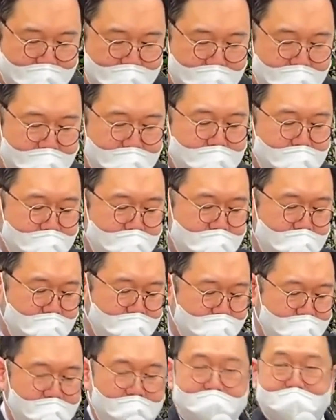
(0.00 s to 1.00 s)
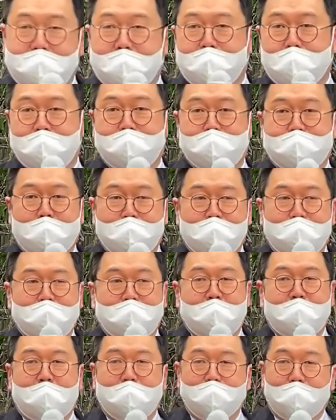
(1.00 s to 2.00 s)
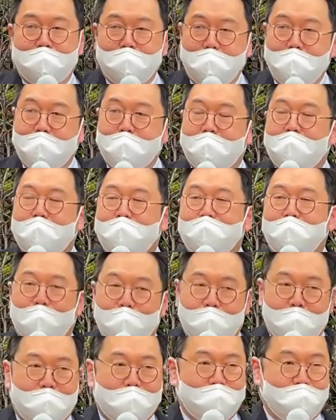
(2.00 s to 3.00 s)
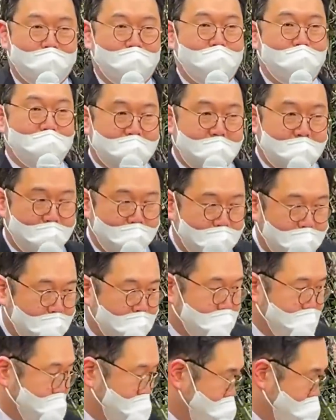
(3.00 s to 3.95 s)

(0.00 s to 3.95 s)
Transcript: 2022년 4월 13일 사단법인 평화나무, 이상입니다.